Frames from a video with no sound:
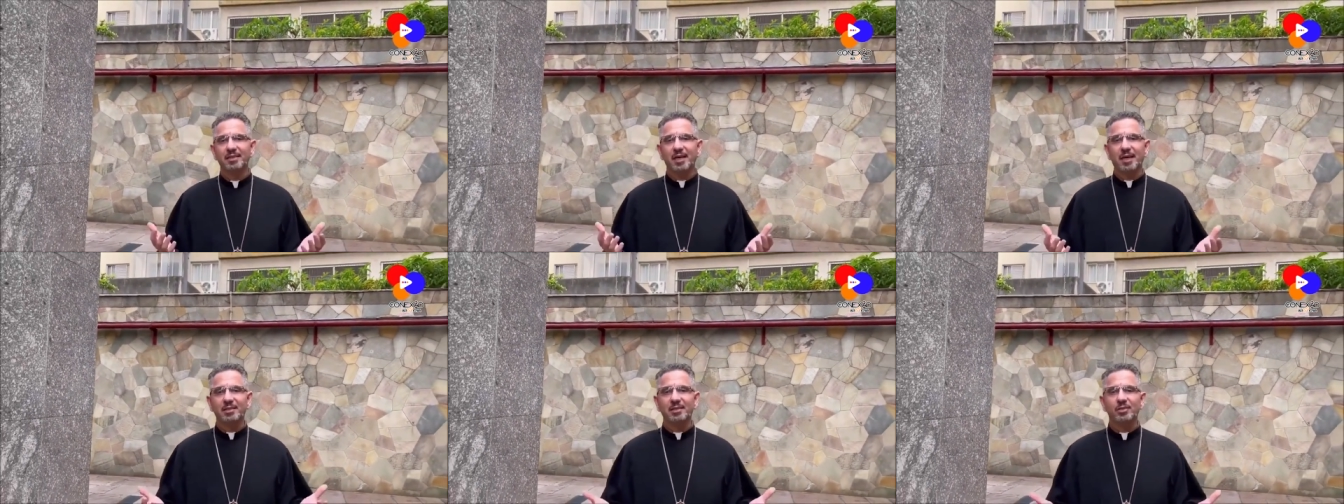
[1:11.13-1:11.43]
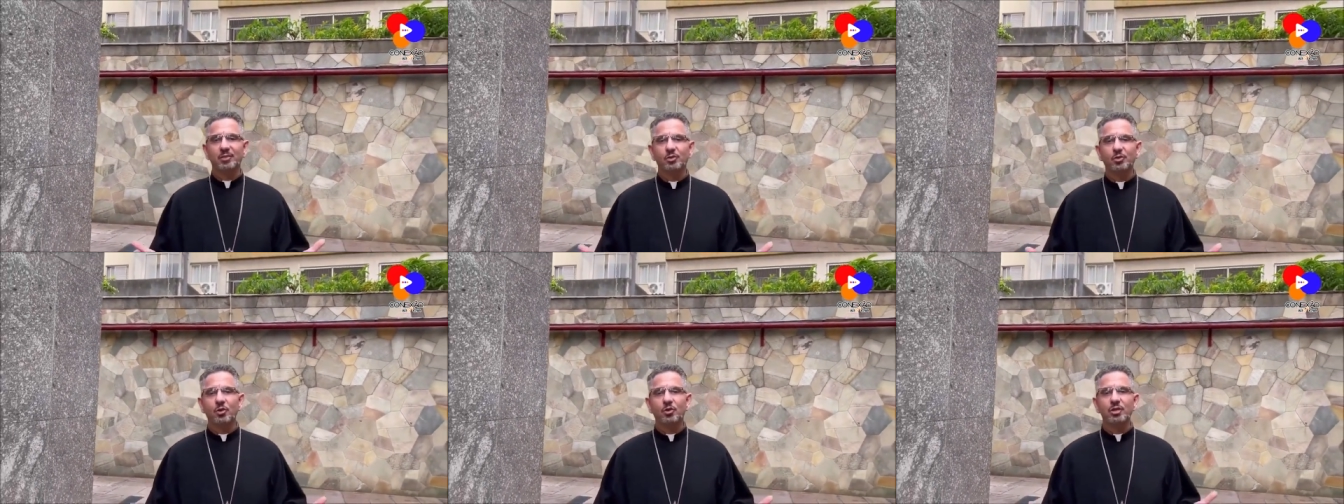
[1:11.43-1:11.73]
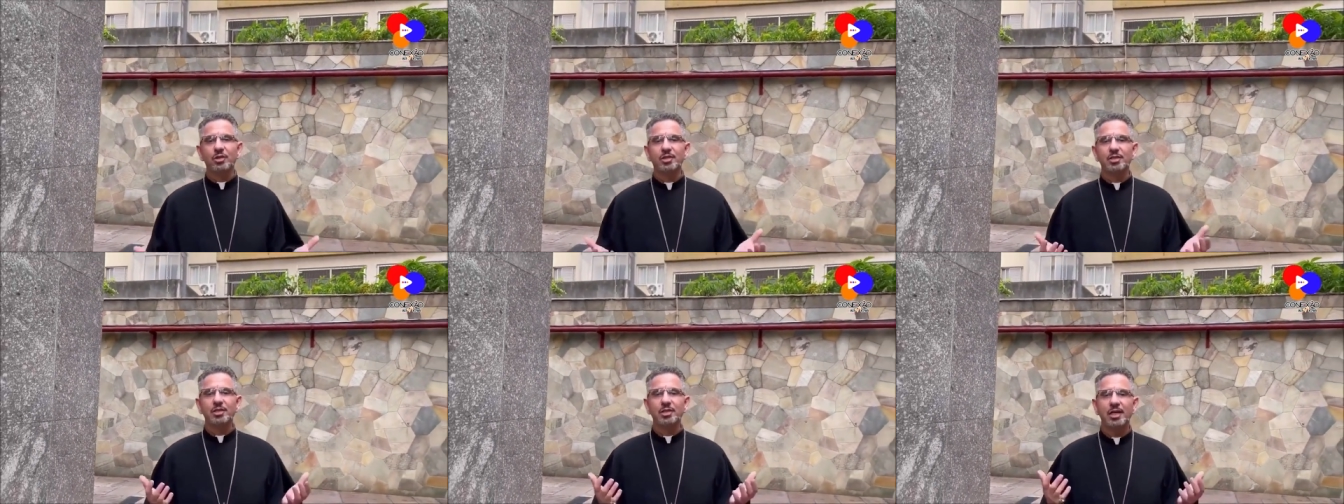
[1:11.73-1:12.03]

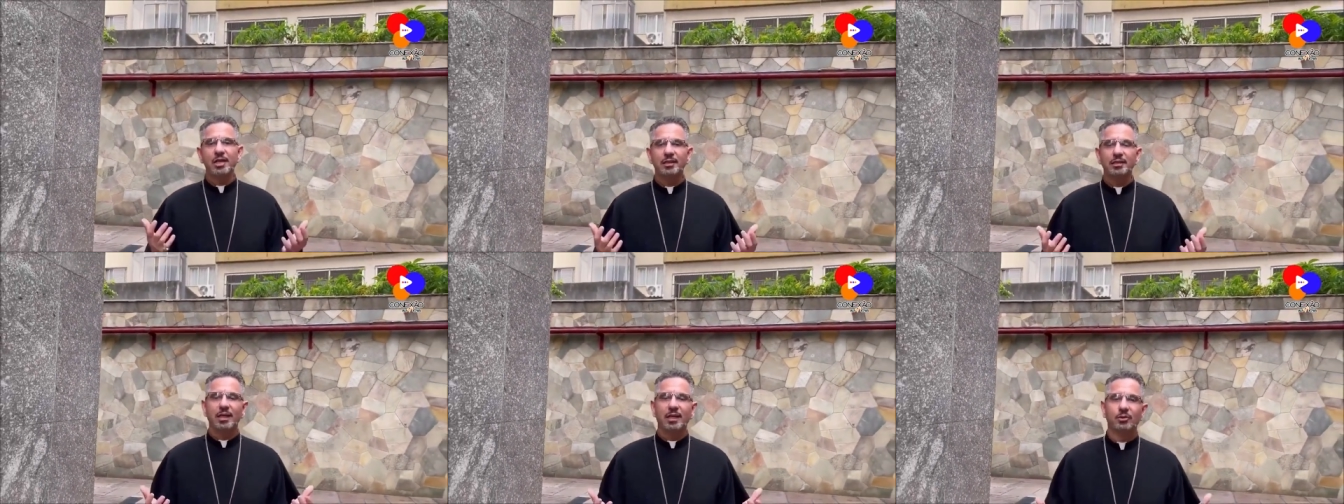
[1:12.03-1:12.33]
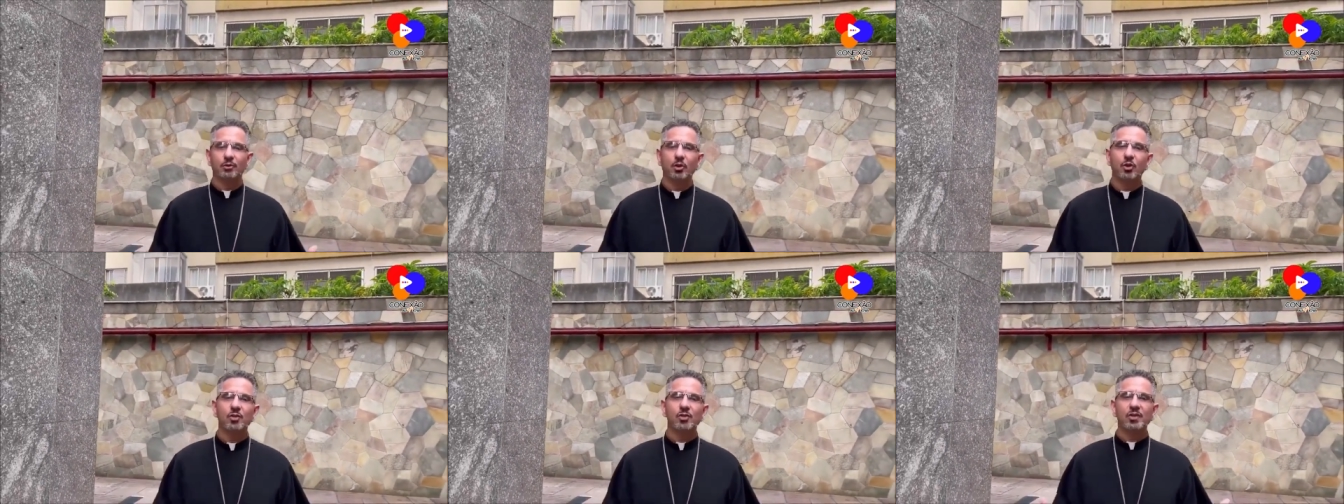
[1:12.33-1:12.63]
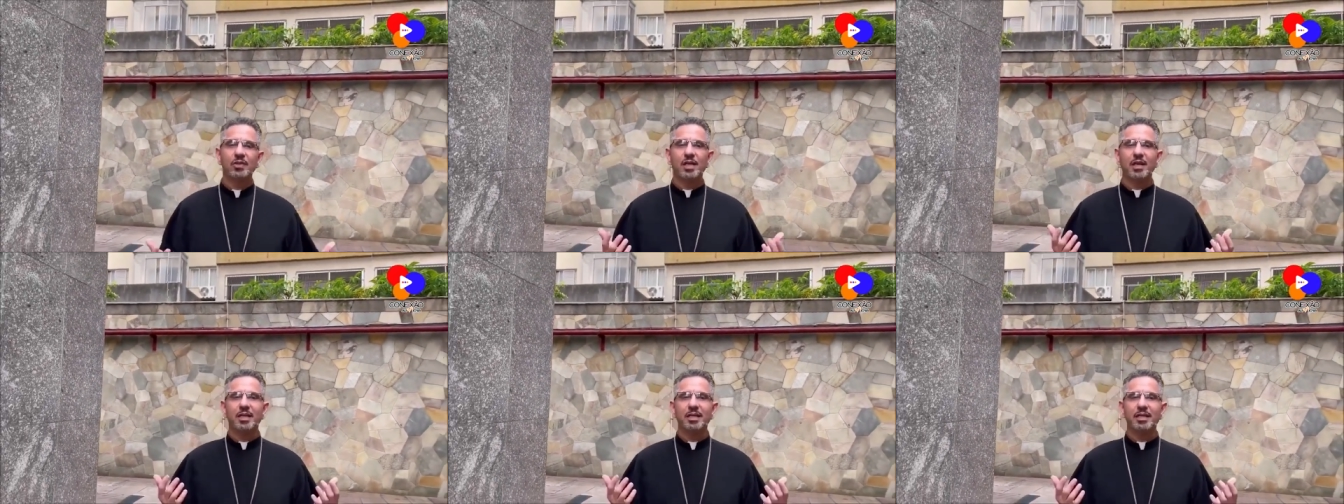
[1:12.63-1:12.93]
tradições da
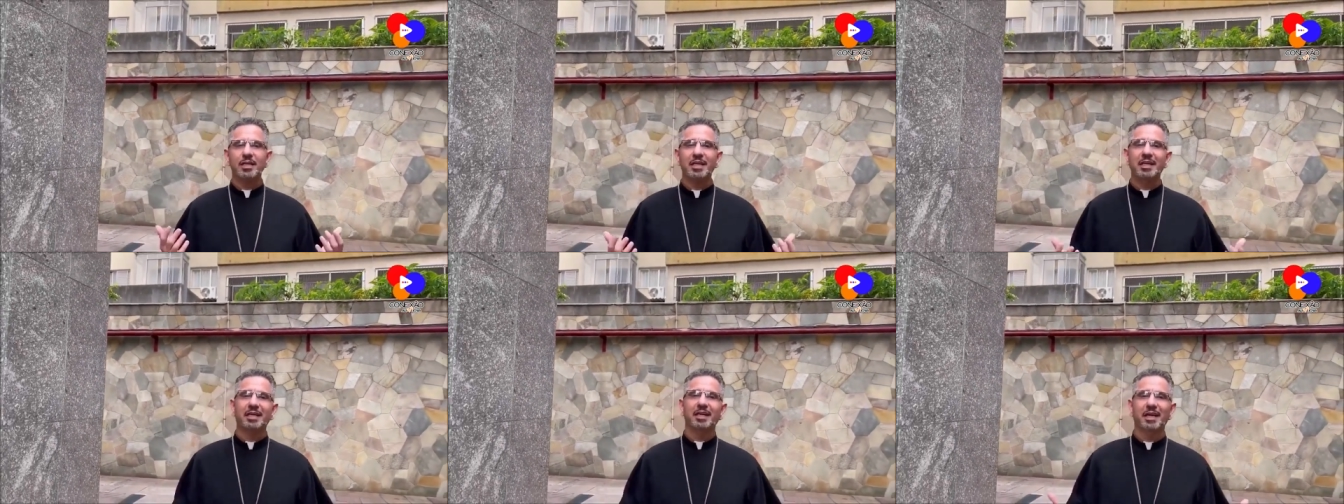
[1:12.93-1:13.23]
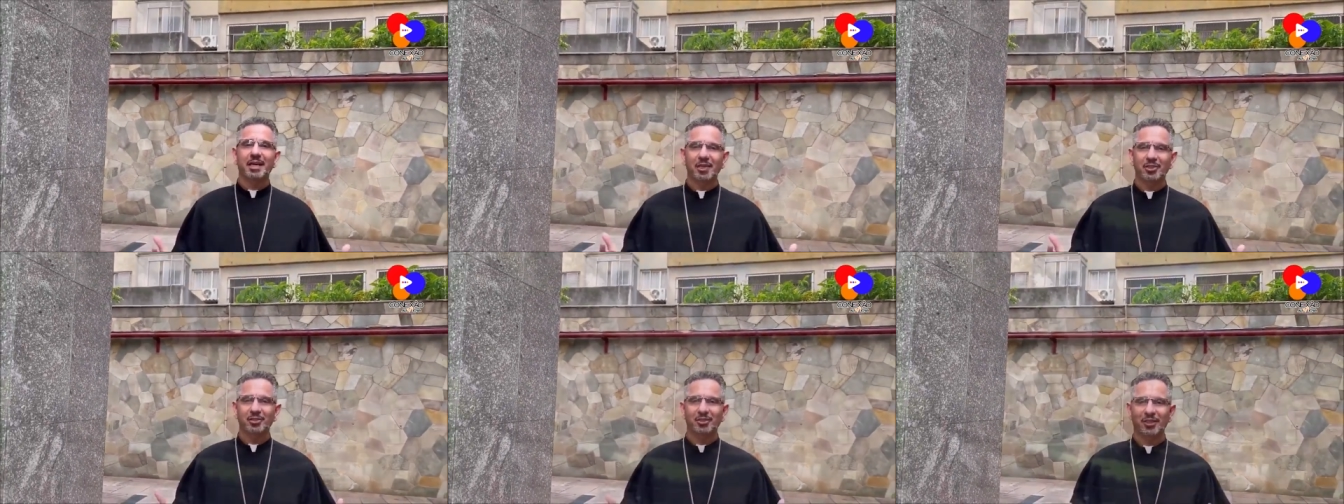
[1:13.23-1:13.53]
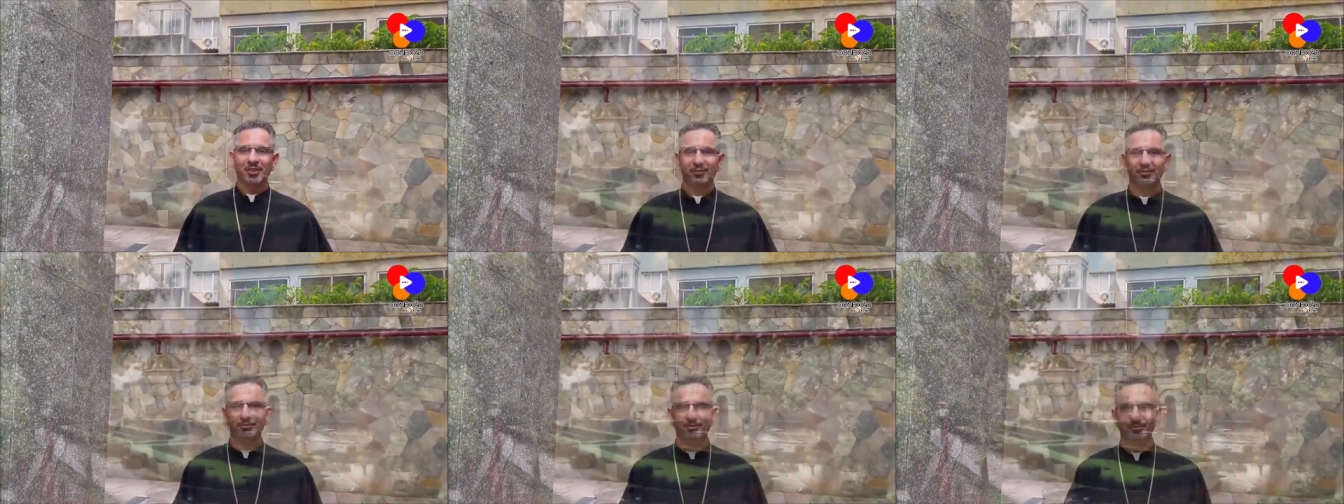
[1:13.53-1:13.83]
nossa Igreja.